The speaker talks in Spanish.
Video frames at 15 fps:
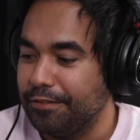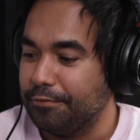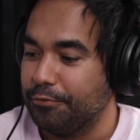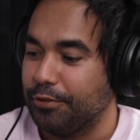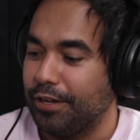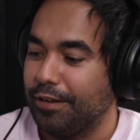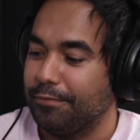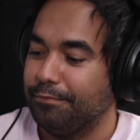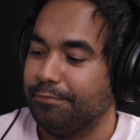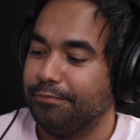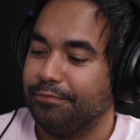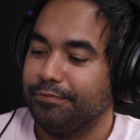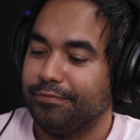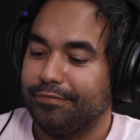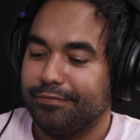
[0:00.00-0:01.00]
O sea,
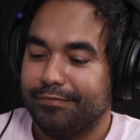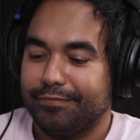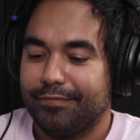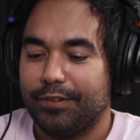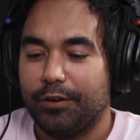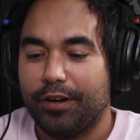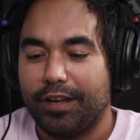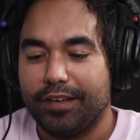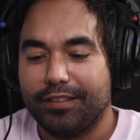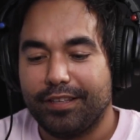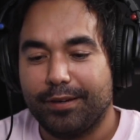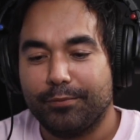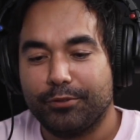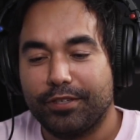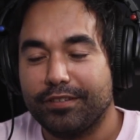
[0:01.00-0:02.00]
ahora
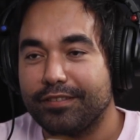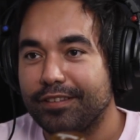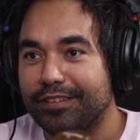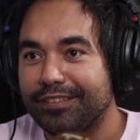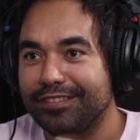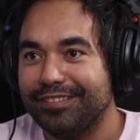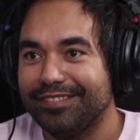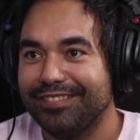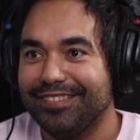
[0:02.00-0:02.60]
tenemos este.